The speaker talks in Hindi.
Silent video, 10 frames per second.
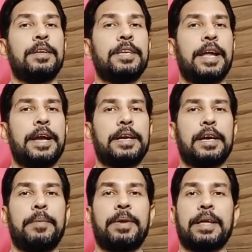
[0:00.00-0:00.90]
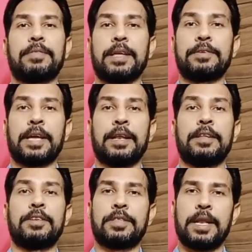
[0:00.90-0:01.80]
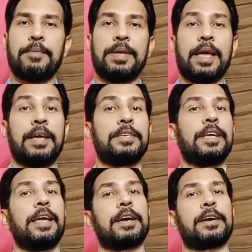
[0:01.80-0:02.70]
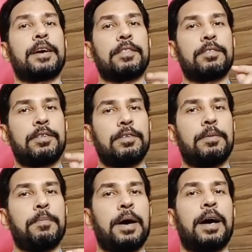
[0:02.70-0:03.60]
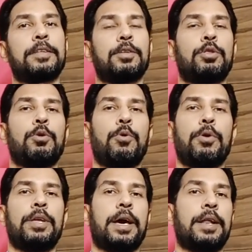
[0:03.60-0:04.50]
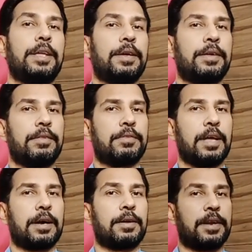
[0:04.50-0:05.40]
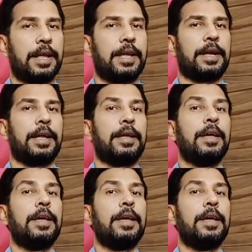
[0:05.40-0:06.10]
ये एंटरटेनमेंट के चैनल जितने भी हैं ये इकतीस मार्च 2021 तक रहेंगे